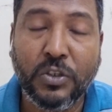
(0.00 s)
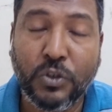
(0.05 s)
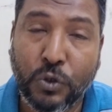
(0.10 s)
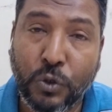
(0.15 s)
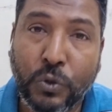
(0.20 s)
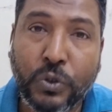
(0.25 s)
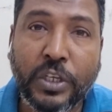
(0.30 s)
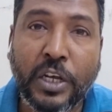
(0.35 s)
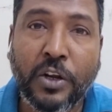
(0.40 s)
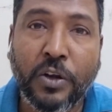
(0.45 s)

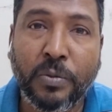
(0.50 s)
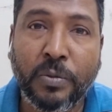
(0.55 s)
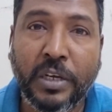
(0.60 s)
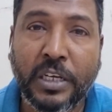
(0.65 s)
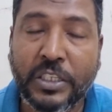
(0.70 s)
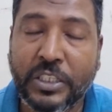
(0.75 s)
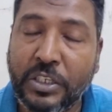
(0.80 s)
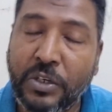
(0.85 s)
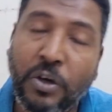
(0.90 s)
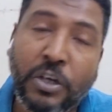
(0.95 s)
সৌদি আরবে
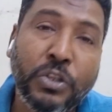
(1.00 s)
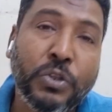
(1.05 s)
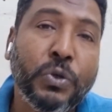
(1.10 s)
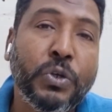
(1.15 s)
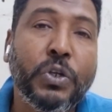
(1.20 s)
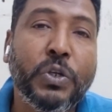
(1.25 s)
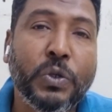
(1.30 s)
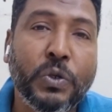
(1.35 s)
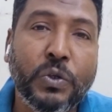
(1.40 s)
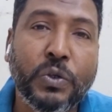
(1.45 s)
আছে হয়তো
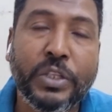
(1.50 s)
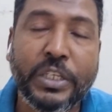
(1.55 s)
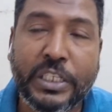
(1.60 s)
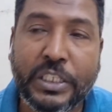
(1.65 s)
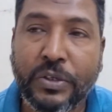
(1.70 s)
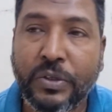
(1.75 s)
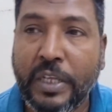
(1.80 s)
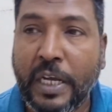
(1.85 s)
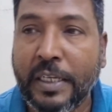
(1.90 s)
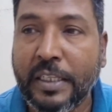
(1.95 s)
অন্যান্য
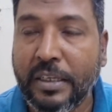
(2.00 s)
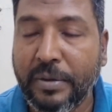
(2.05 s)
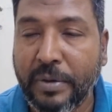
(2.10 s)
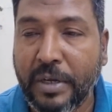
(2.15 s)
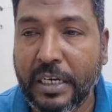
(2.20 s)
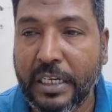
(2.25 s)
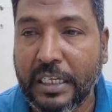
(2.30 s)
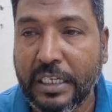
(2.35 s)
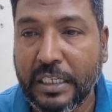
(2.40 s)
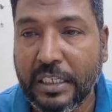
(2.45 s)
দেশেও থাকতে
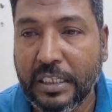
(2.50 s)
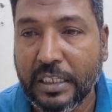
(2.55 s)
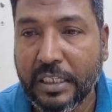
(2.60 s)
পারে